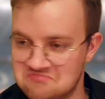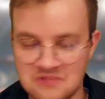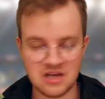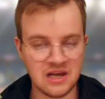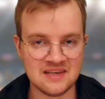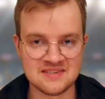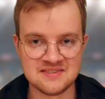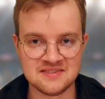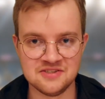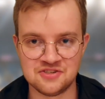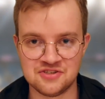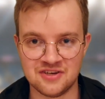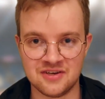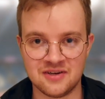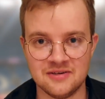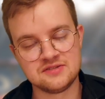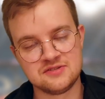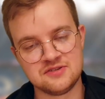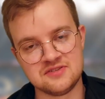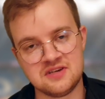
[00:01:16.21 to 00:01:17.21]
klasyczek.
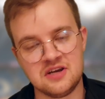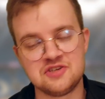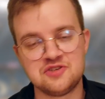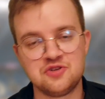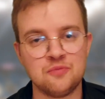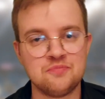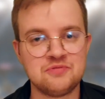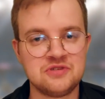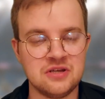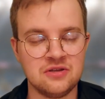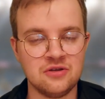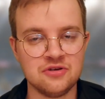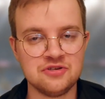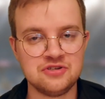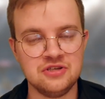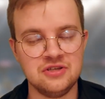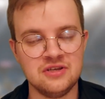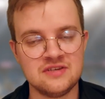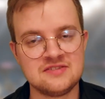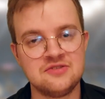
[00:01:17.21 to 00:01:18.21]
Co zresztą
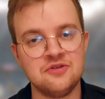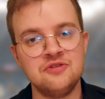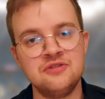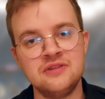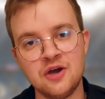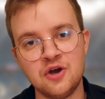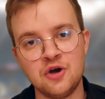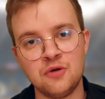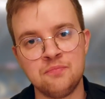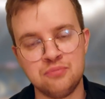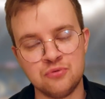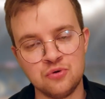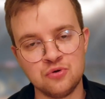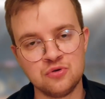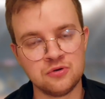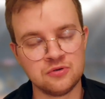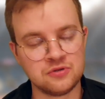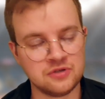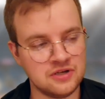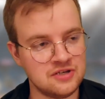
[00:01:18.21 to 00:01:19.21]
przenosi nas do innego
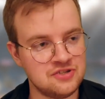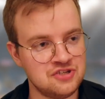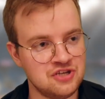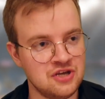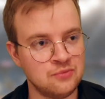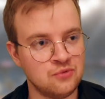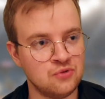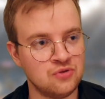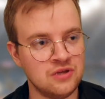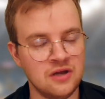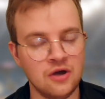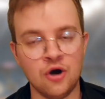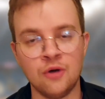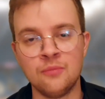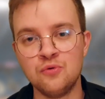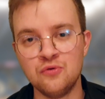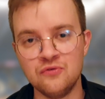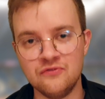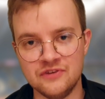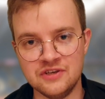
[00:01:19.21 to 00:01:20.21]
punktu, który chciałem tutaj
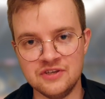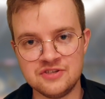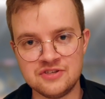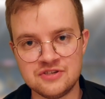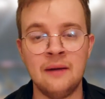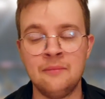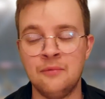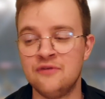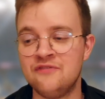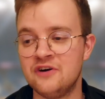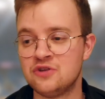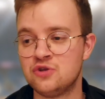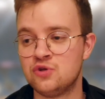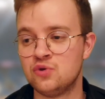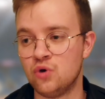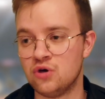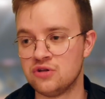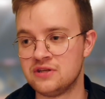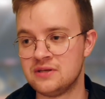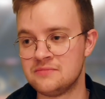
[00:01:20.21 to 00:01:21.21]
omówić, a mowa
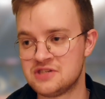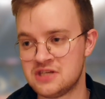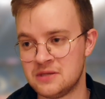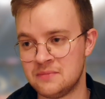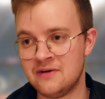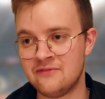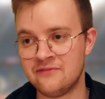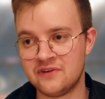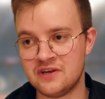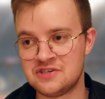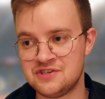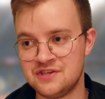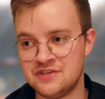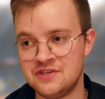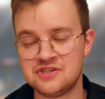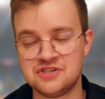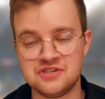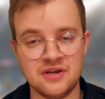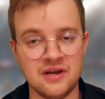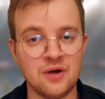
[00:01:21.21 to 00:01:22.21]
tu o tym, że mam wrażenie,
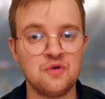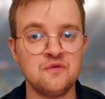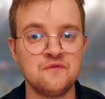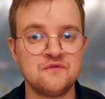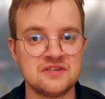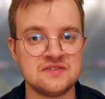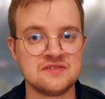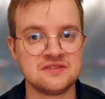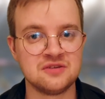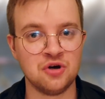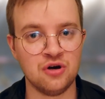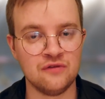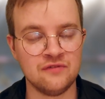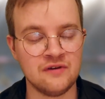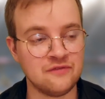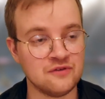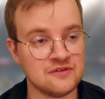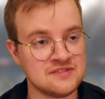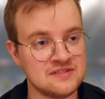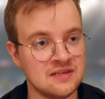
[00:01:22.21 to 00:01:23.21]
że Raków Częstochowa
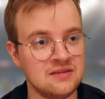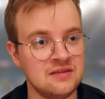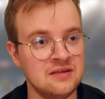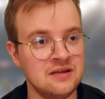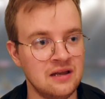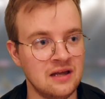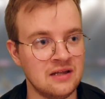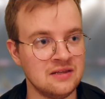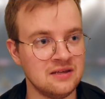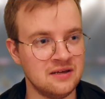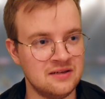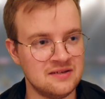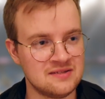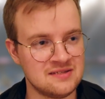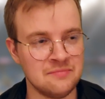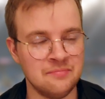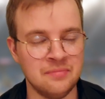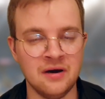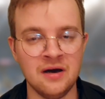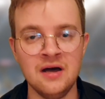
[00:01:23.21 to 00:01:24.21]
w ostatnich latach jest
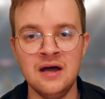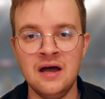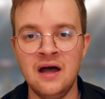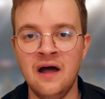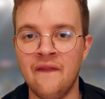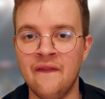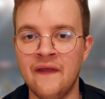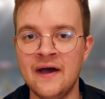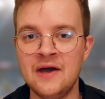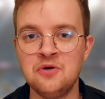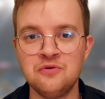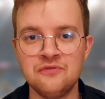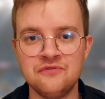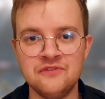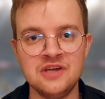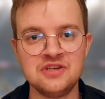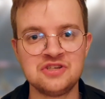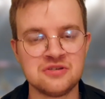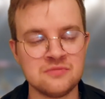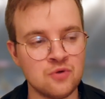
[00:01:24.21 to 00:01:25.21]
chyba
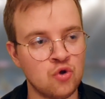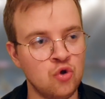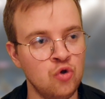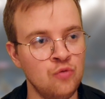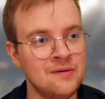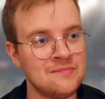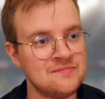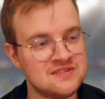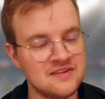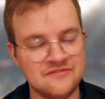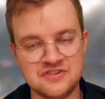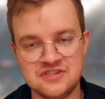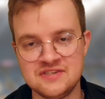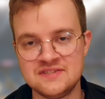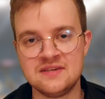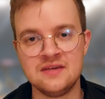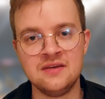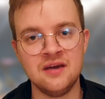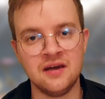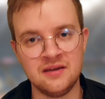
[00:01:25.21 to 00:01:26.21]
najrówniejszym klubem ze
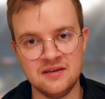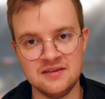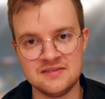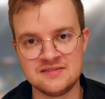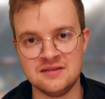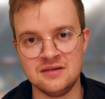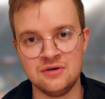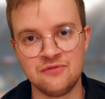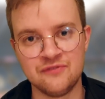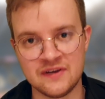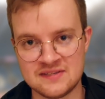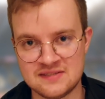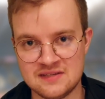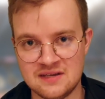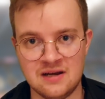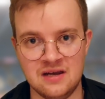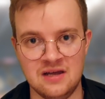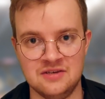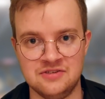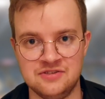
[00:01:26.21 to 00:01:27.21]
wszystkich, jakie istnieją w
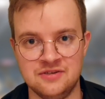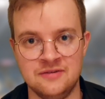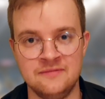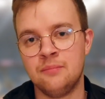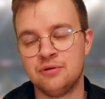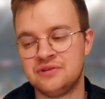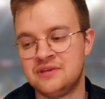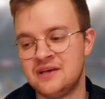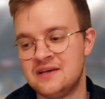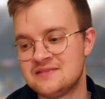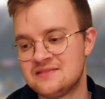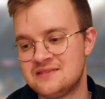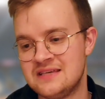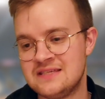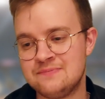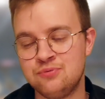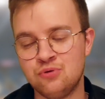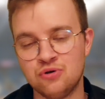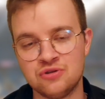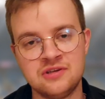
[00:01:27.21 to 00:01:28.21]
Ekstraklasie. Bo ten
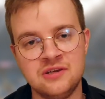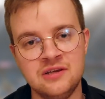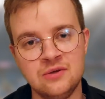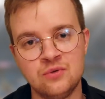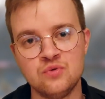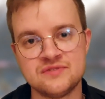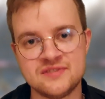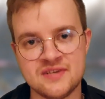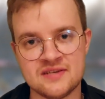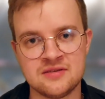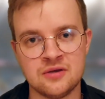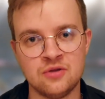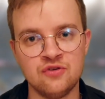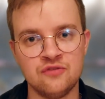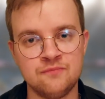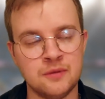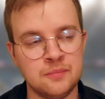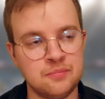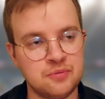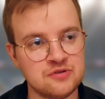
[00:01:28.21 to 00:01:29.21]
zespół od kilku sezonów
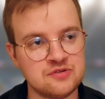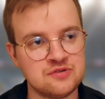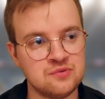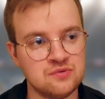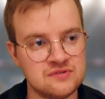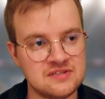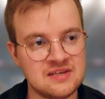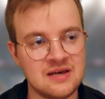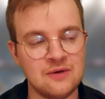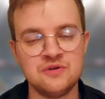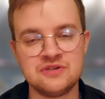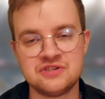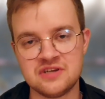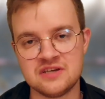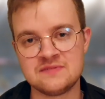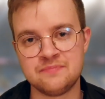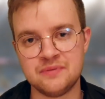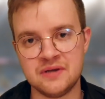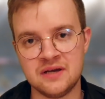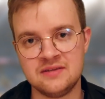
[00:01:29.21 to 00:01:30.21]
po prostu cały
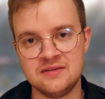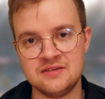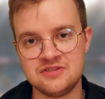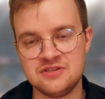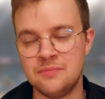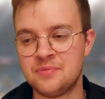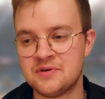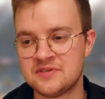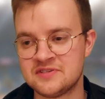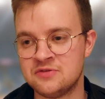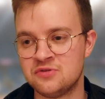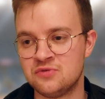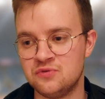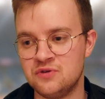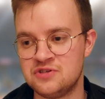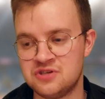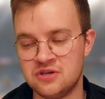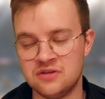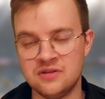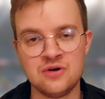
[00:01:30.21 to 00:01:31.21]
czas praktycznie prezentuje
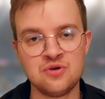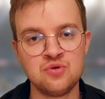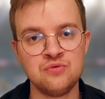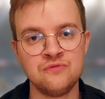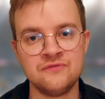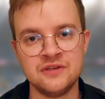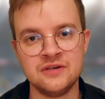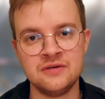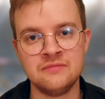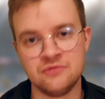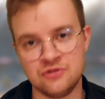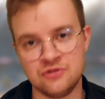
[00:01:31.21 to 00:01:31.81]
się na równym,